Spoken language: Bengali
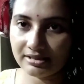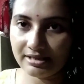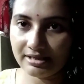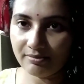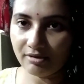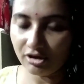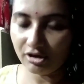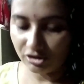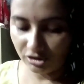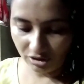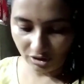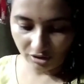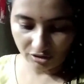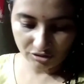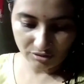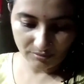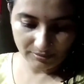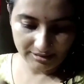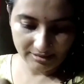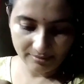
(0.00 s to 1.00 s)
কি বলতো তখন
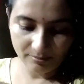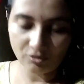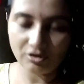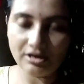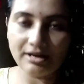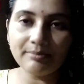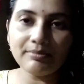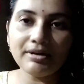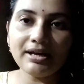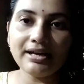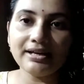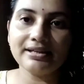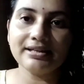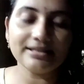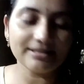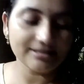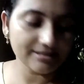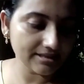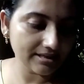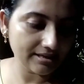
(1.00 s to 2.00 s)
তোমাদের বললাম না
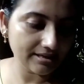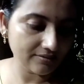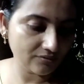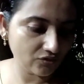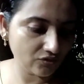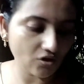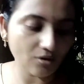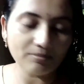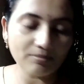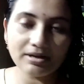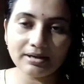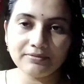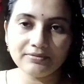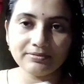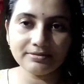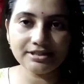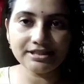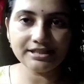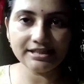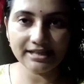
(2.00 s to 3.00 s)
যে ফর্মটা
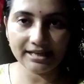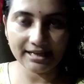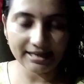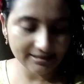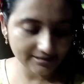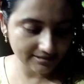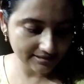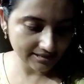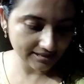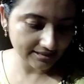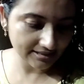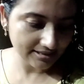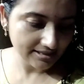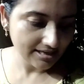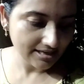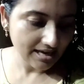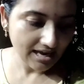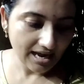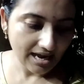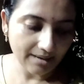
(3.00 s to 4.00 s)
ছিঁড়ে গেছে
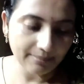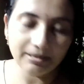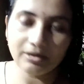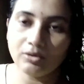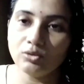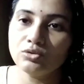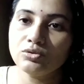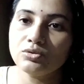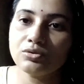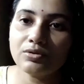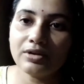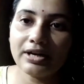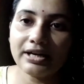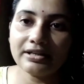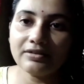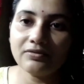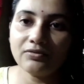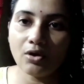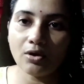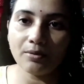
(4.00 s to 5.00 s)
আবার নতুন করে
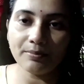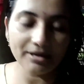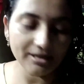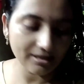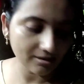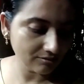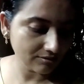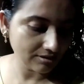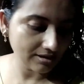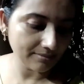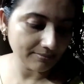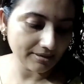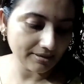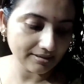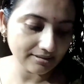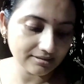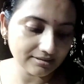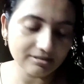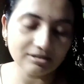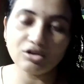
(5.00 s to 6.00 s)
একটা ফর্ম এনে ওটা আবার
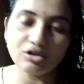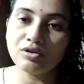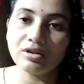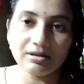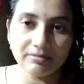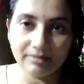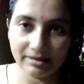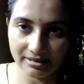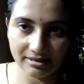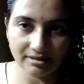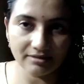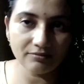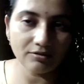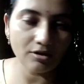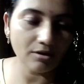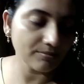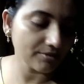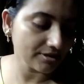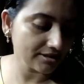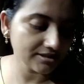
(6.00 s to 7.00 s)
লক্ষ্মীর ভাণ্ডারের
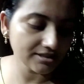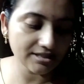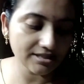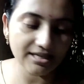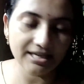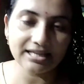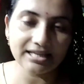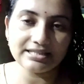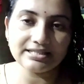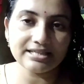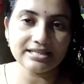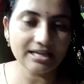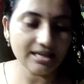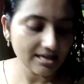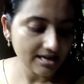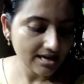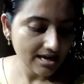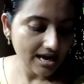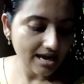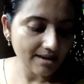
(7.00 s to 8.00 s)
ফর্মটা ছিঁড়ে গেছে
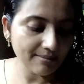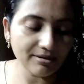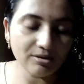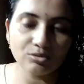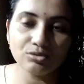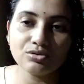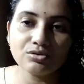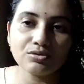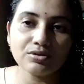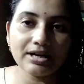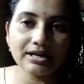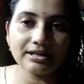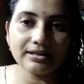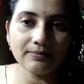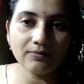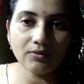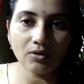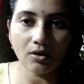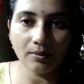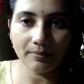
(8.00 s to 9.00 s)
আবার নতুন করে একটা
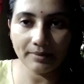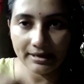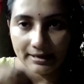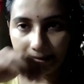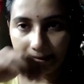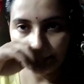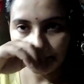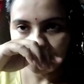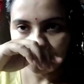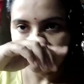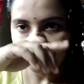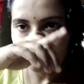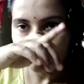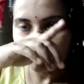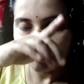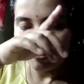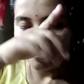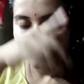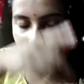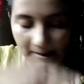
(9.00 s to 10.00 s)
ফর্ম এনে
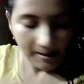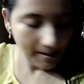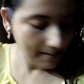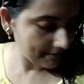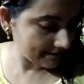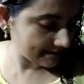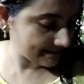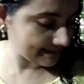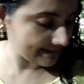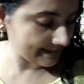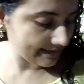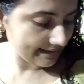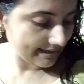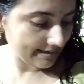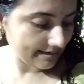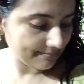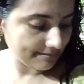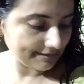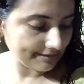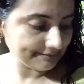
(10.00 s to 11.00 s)
আবার সেটাকে
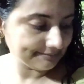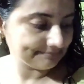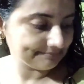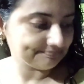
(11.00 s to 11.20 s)
আবার